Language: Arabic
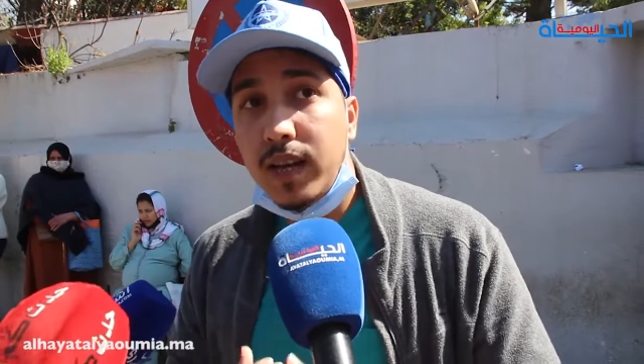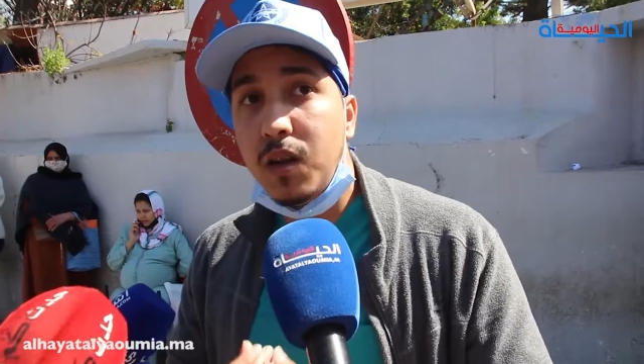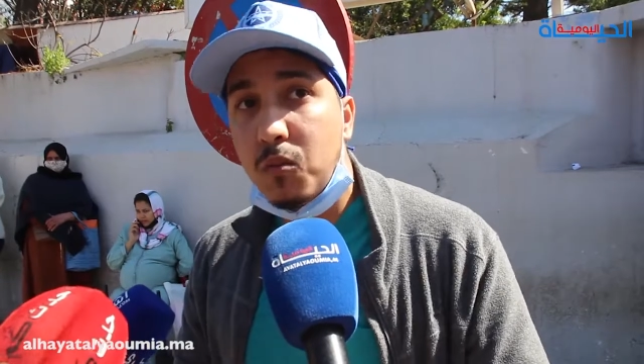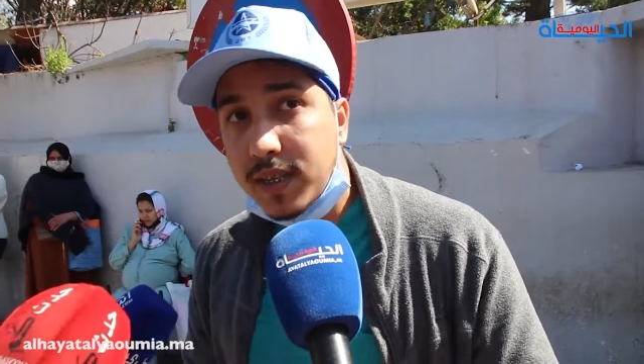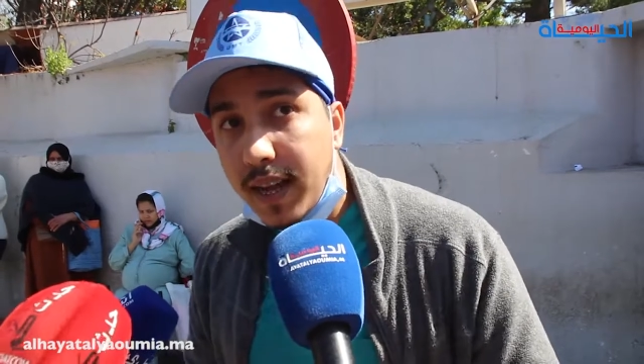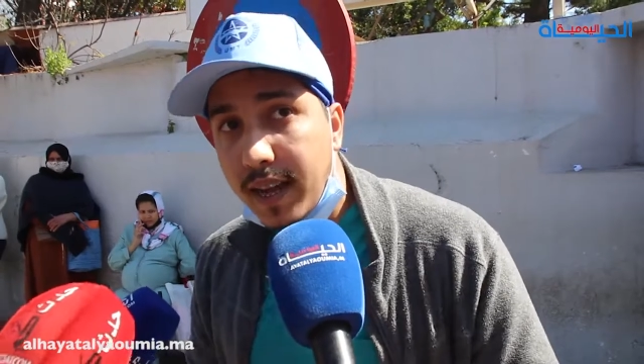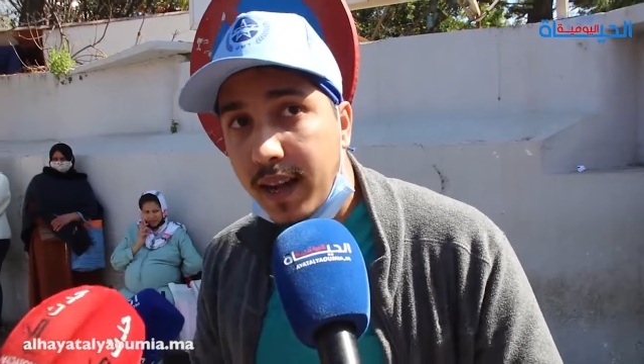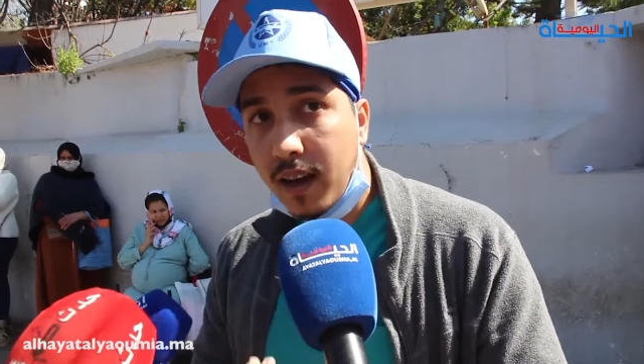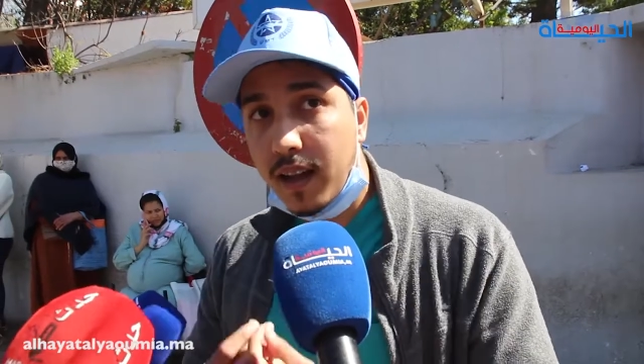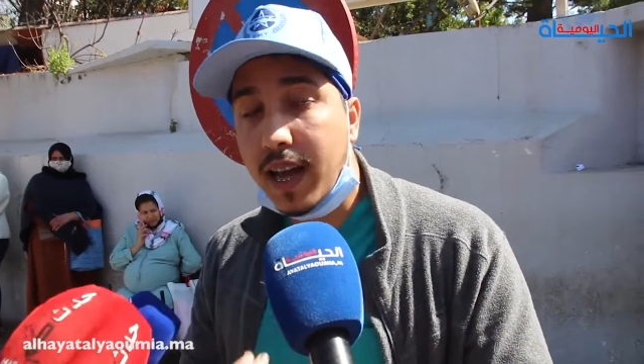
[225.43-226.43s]

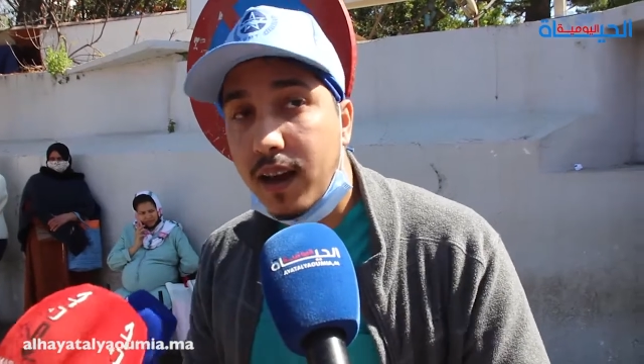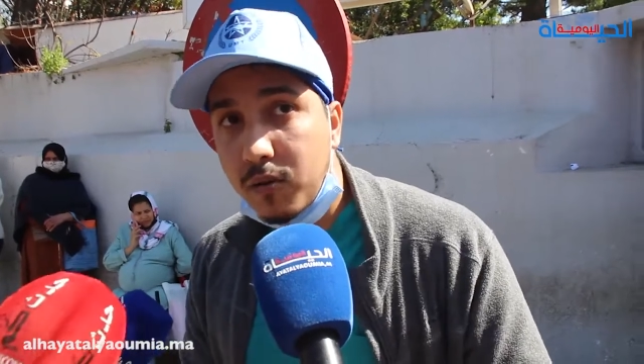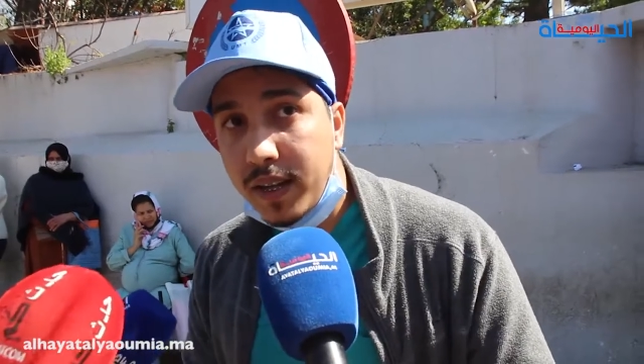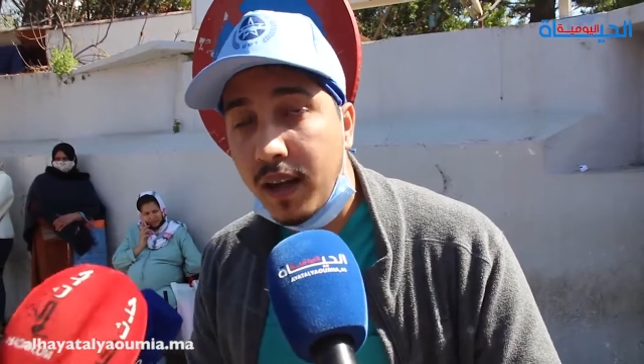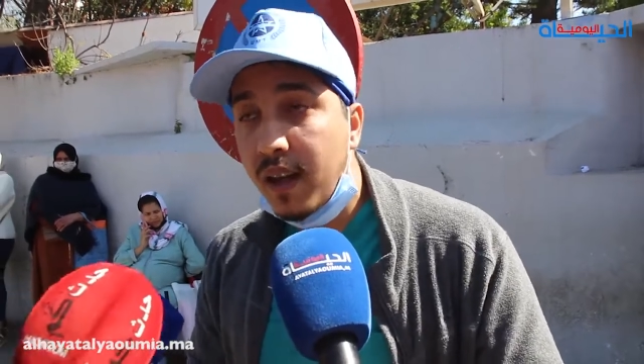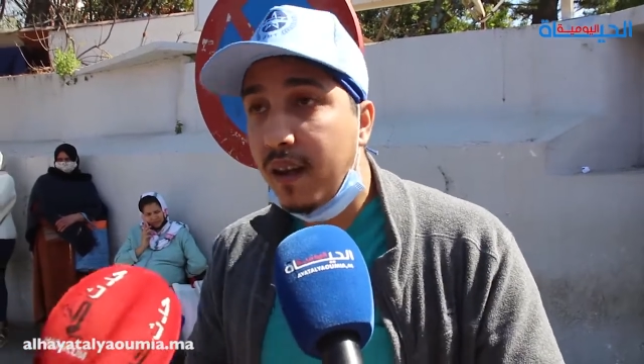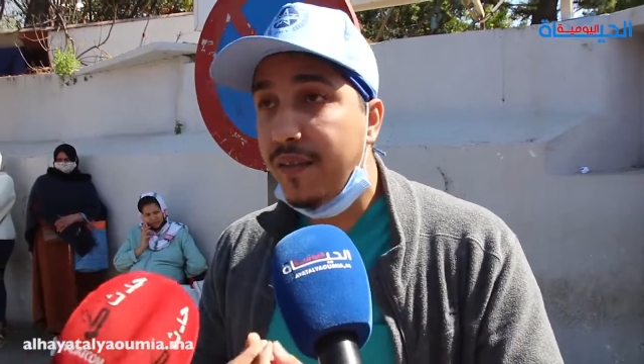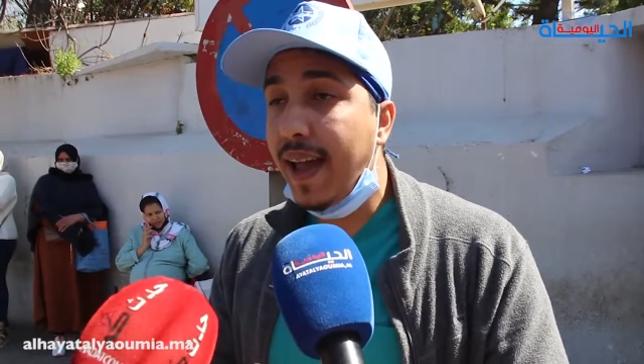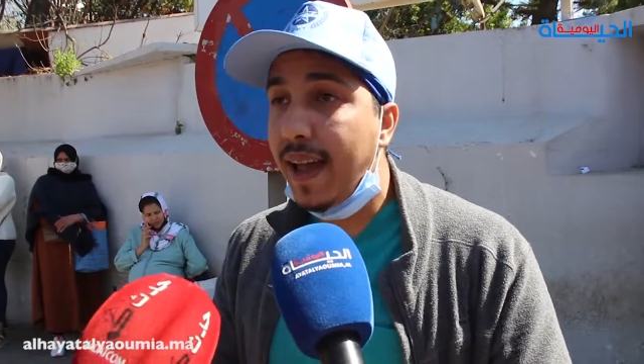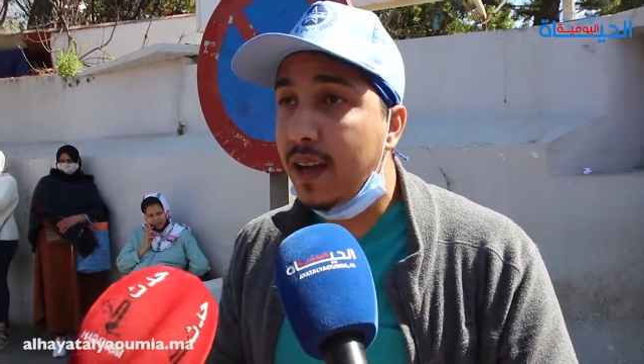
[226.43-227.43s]
للمساءله القانونيه
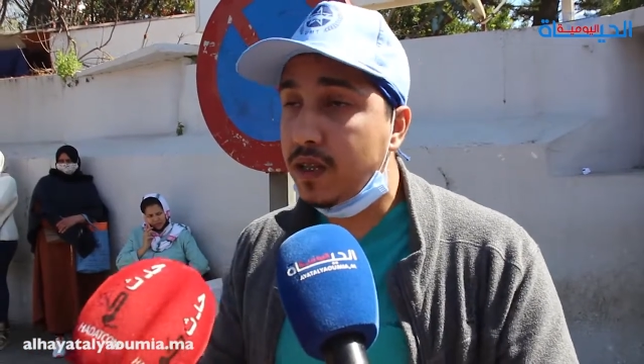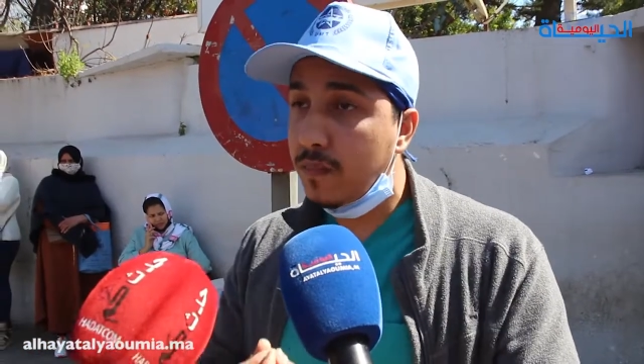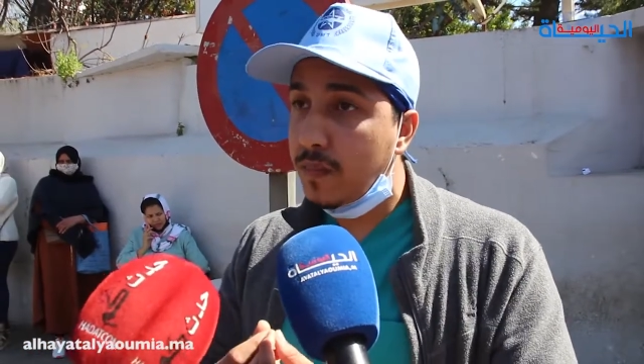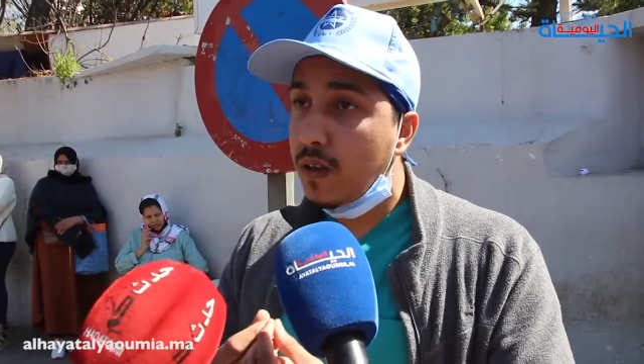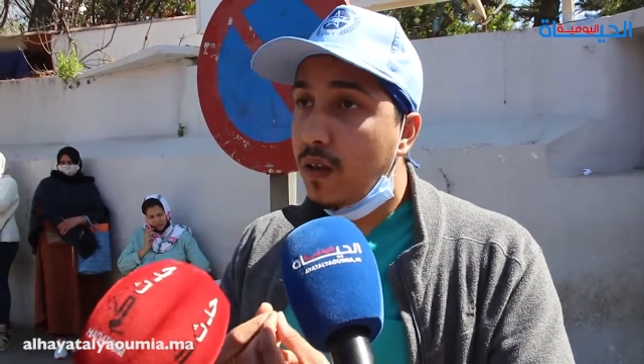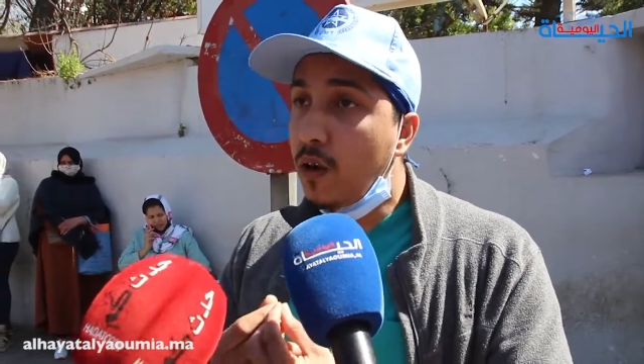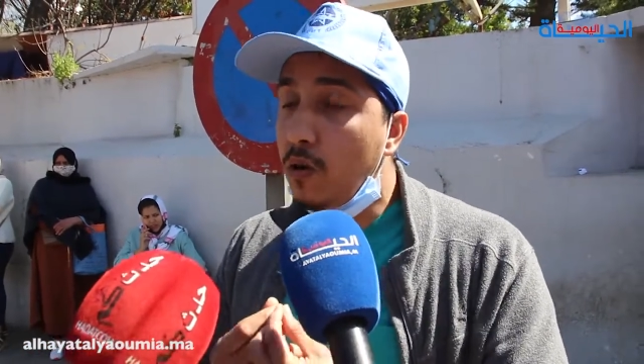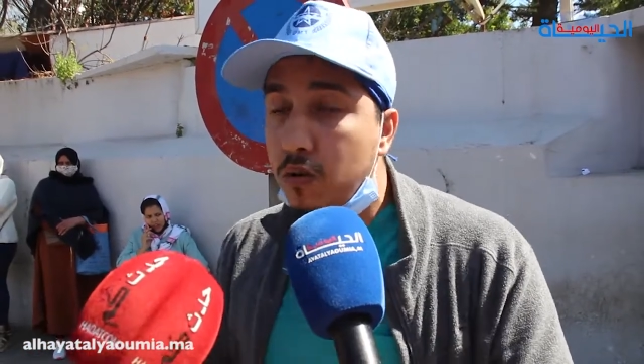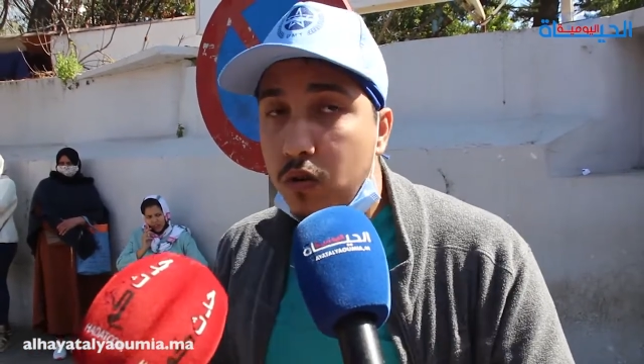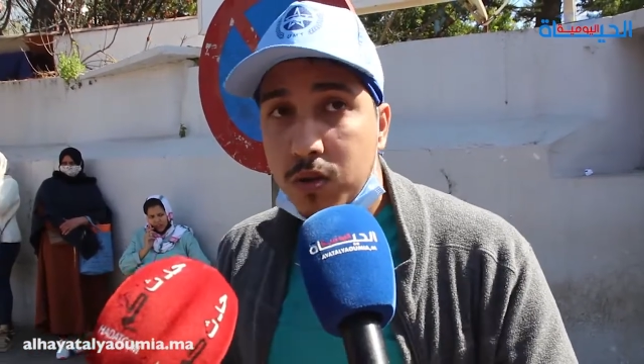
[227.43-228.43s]
في حاله
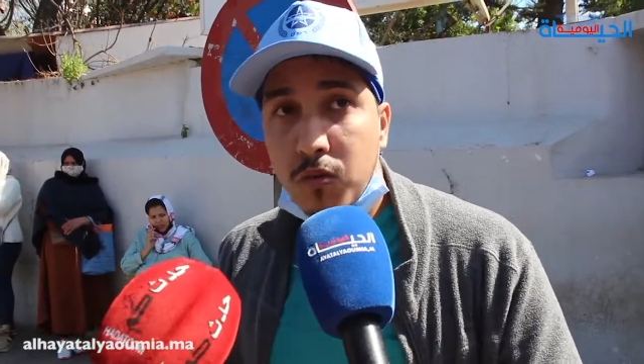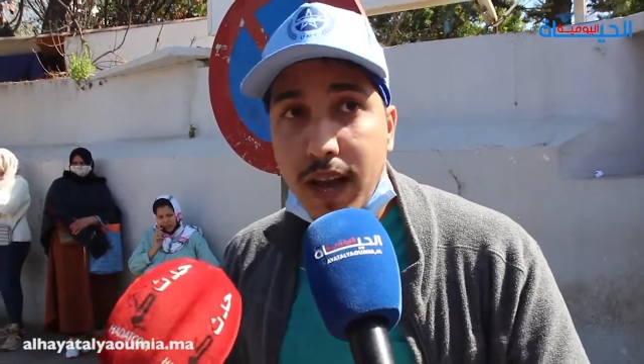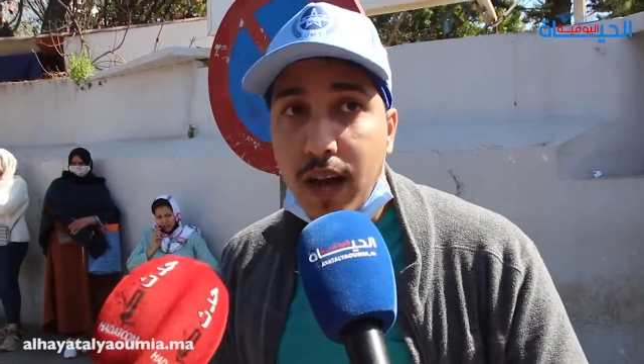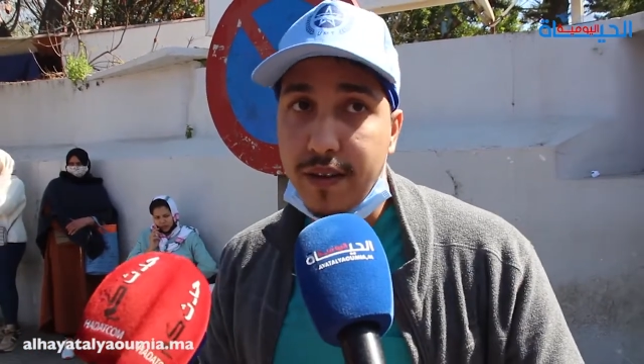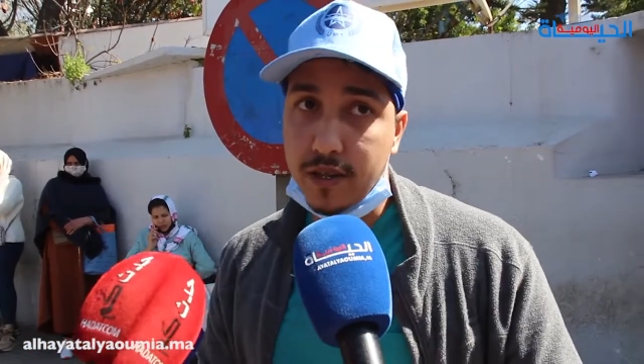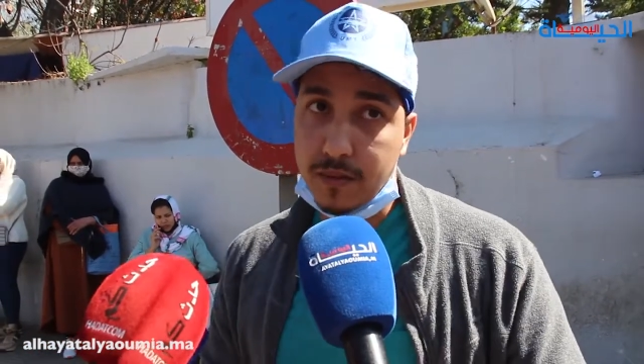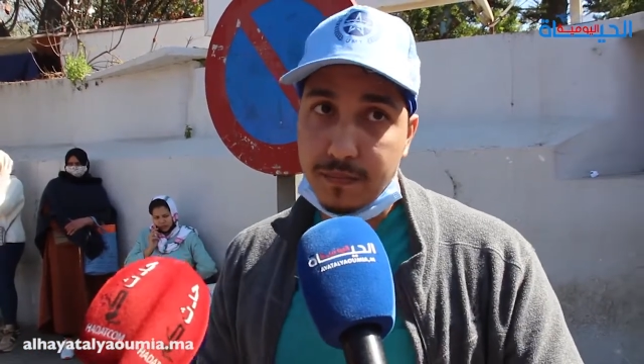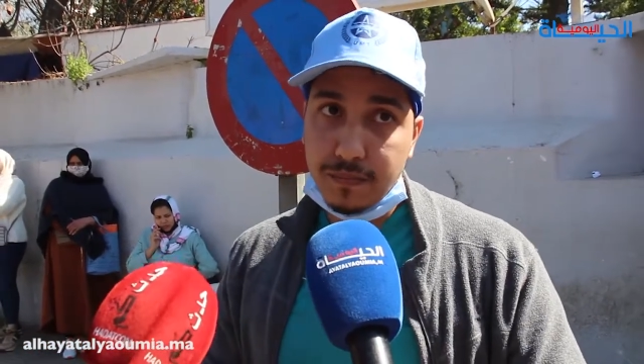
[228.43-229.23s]
حدوث مضاعفات